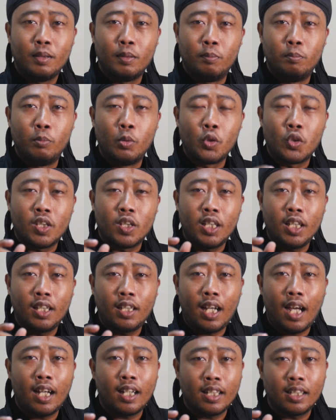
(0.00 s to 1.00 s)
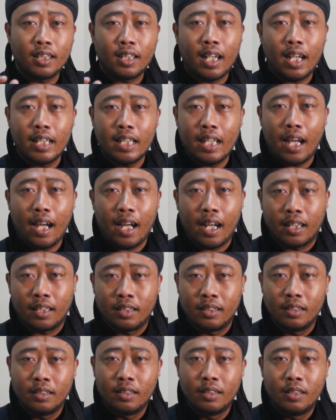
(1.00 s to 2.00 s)
mustika kekayaan,
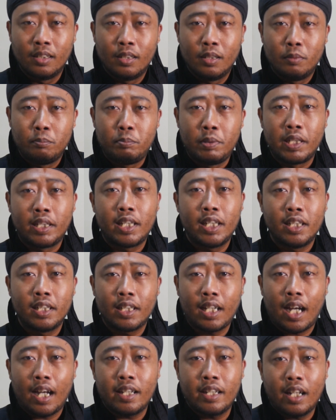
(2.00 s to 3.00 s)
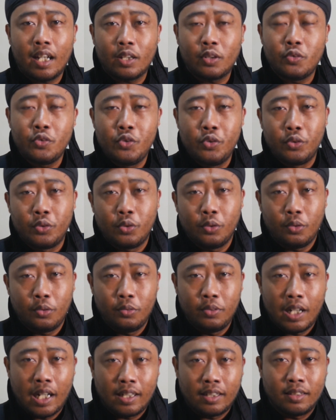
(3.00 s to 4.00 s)
bikin kaya tujuh
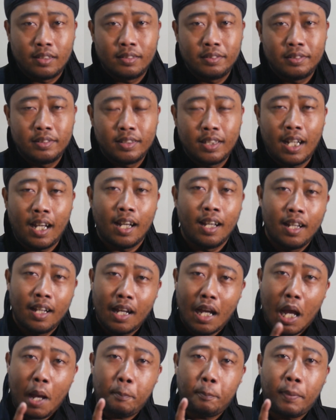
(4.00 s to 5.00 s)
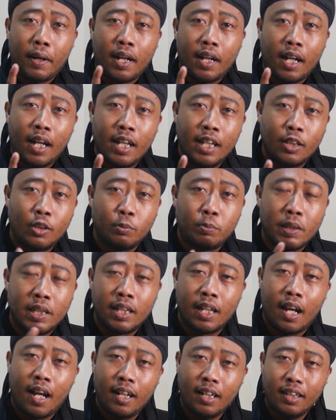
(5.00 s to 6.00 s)
turunan. Nah, apakah itu
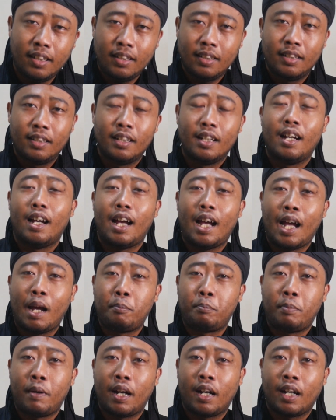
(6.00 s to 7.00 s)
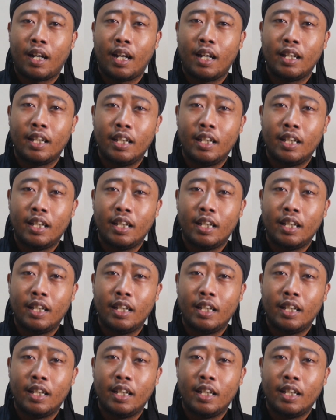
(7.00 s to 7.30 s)
benar? Apakah